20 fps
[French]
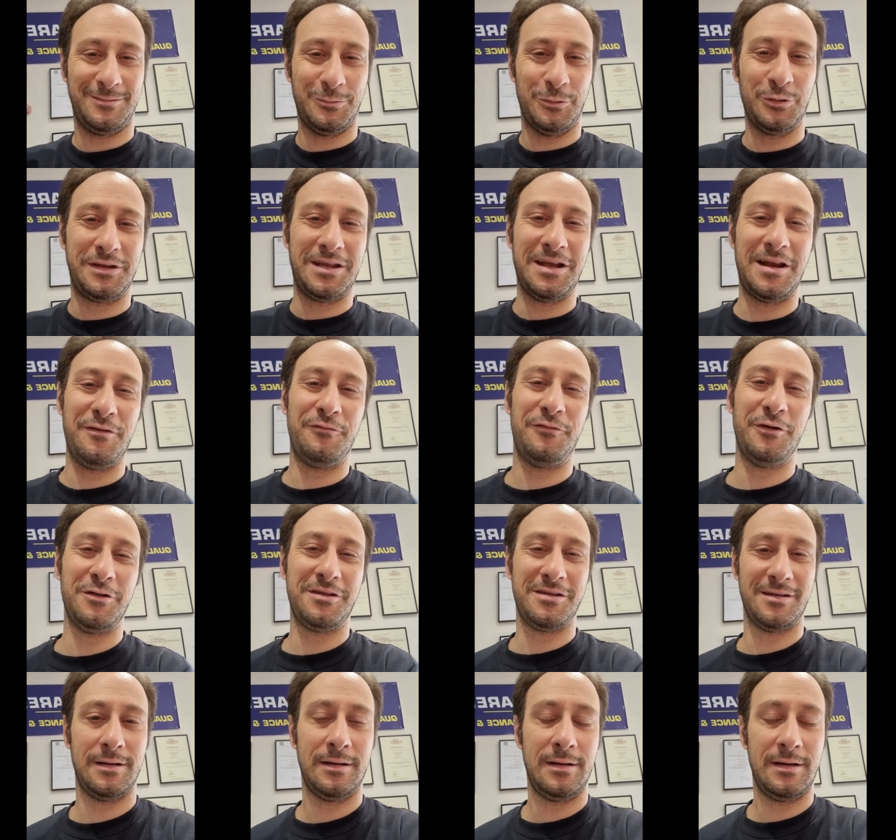au
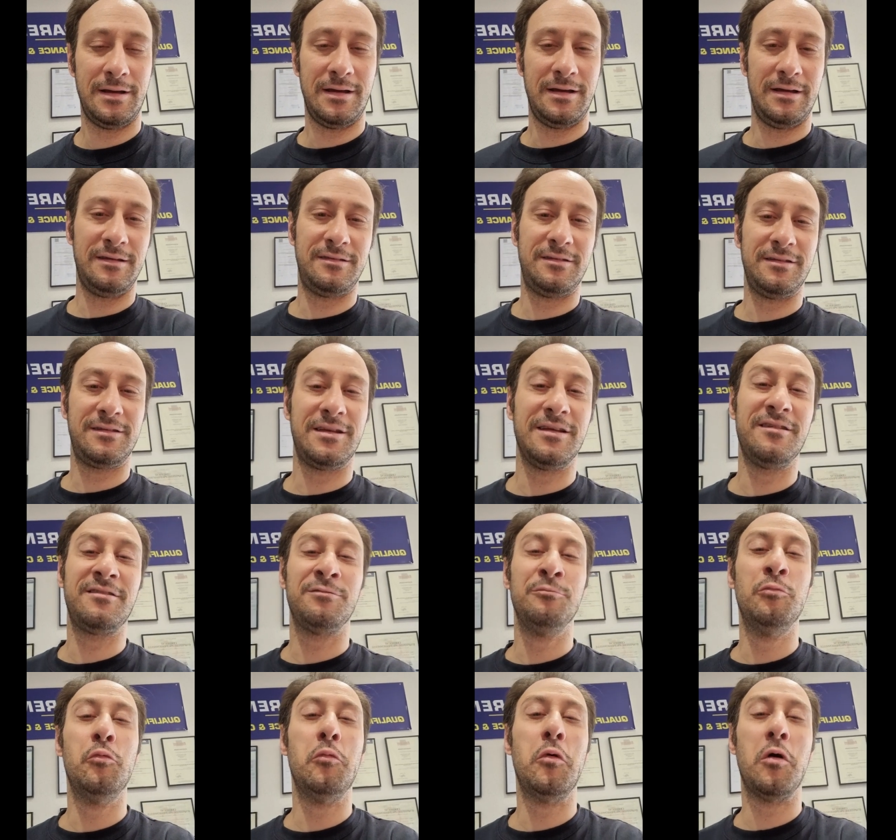téléphone. Et c'était
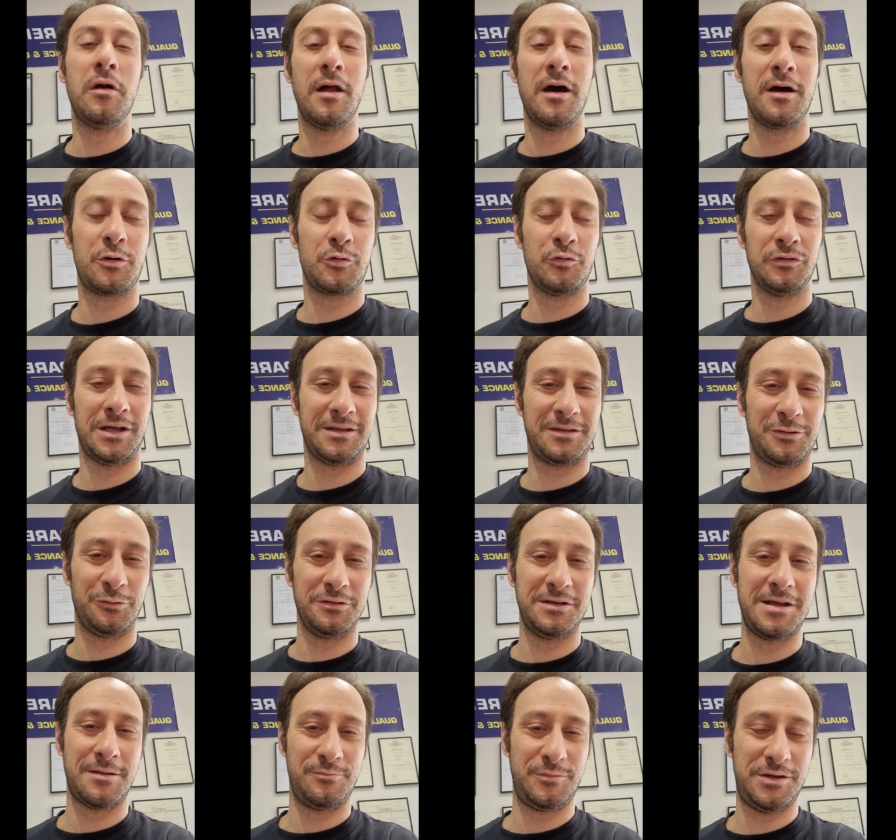ce moment-là qu'on
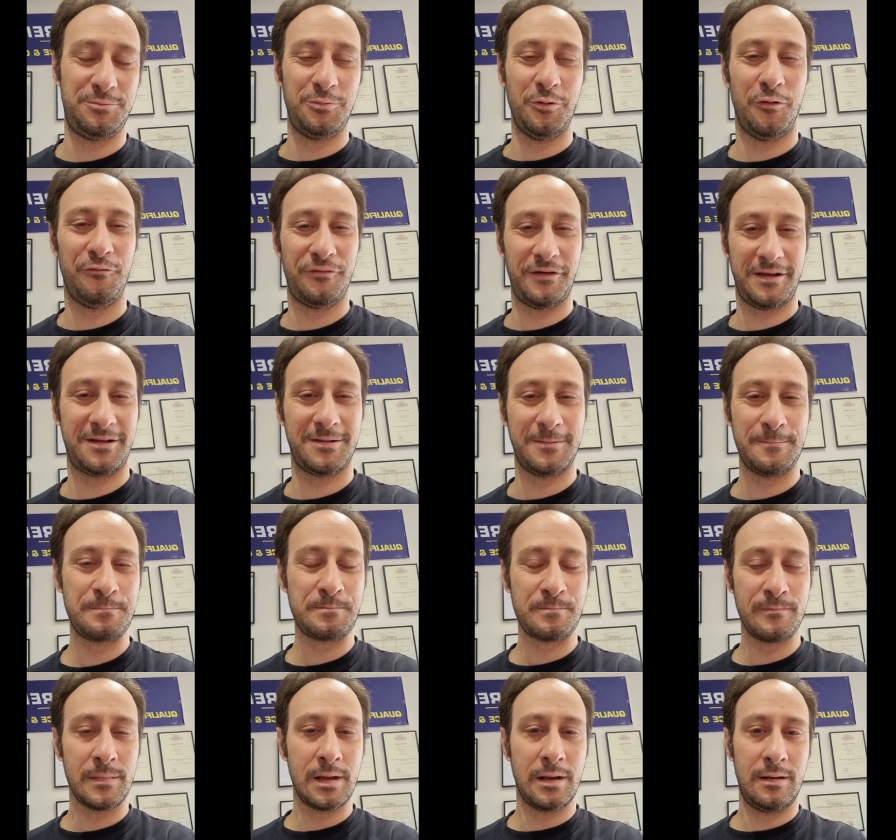attendait un petit peu en fait.
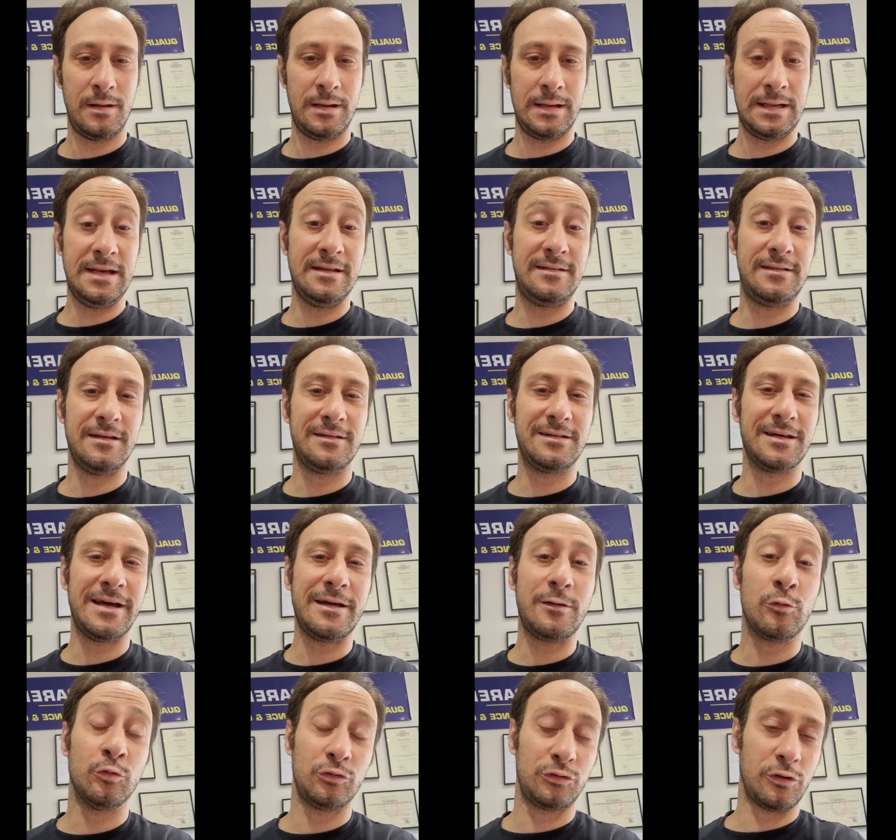Il était très
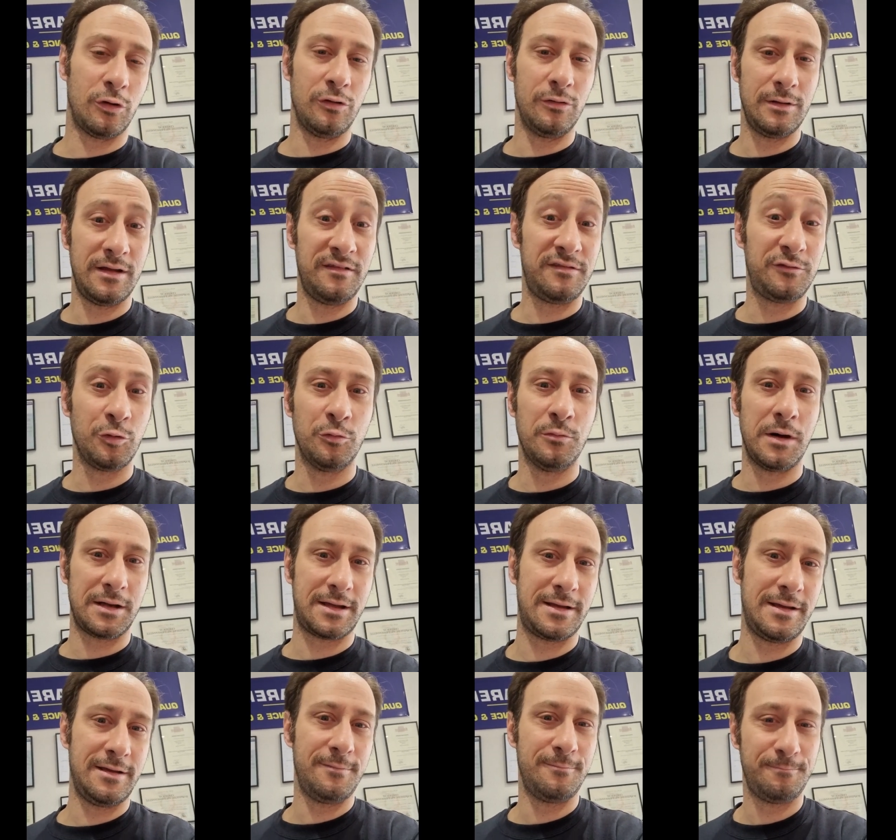content,
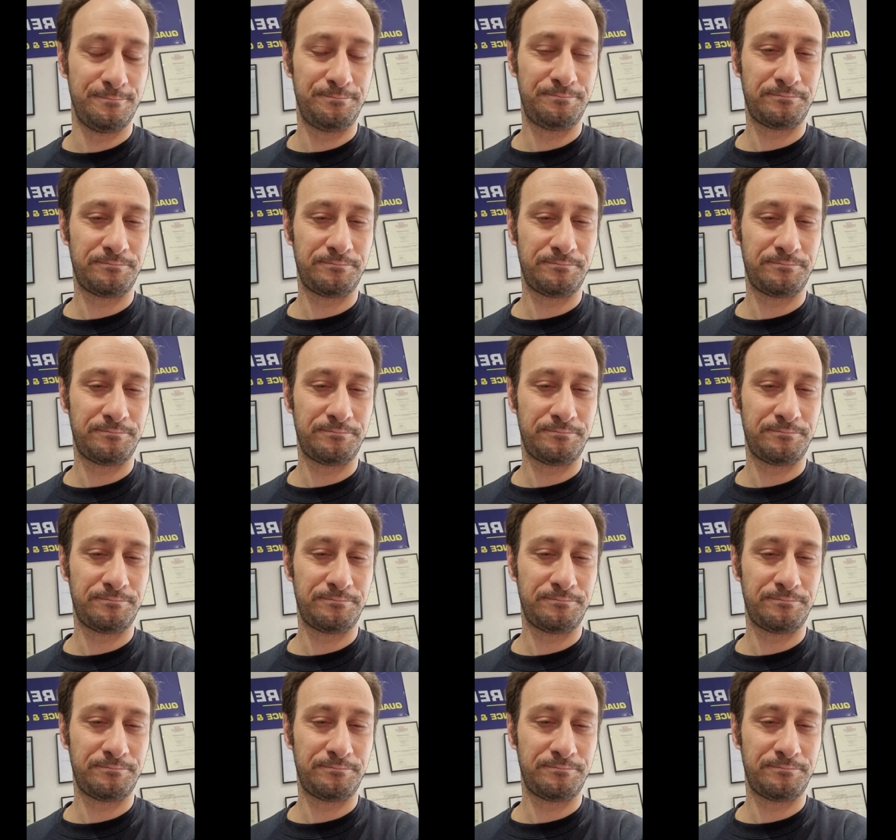estomaqué.